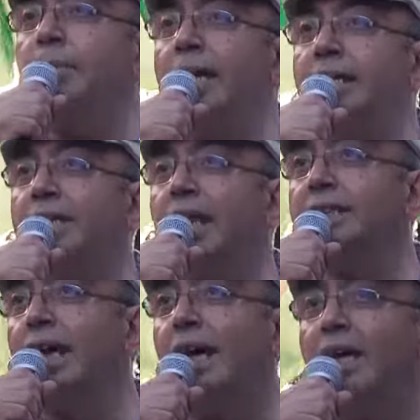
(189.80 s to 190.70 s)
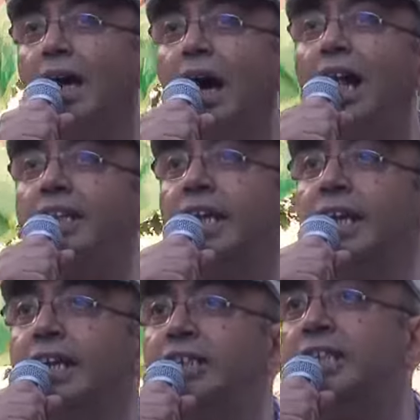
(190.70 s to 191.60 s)
meydanlarda
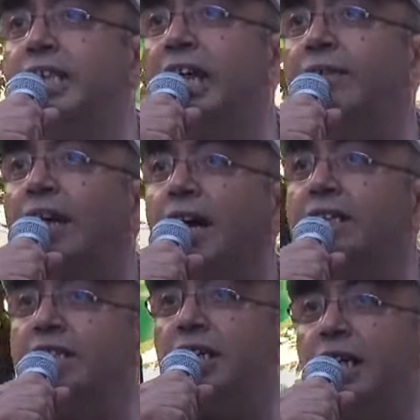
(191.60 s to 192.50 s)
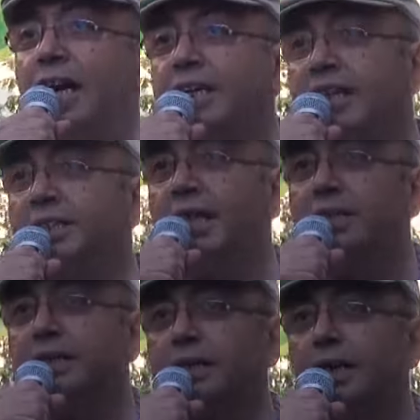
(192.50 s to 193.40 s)
halkların eşitliğini ve kardeşliğini
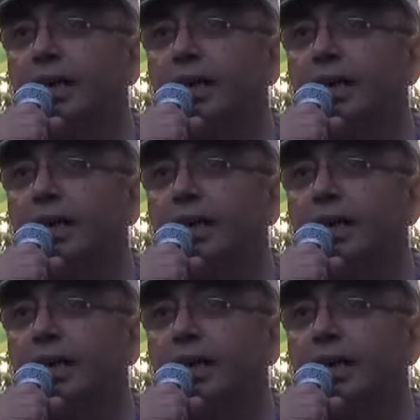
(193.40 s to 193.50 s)
haykıracağız.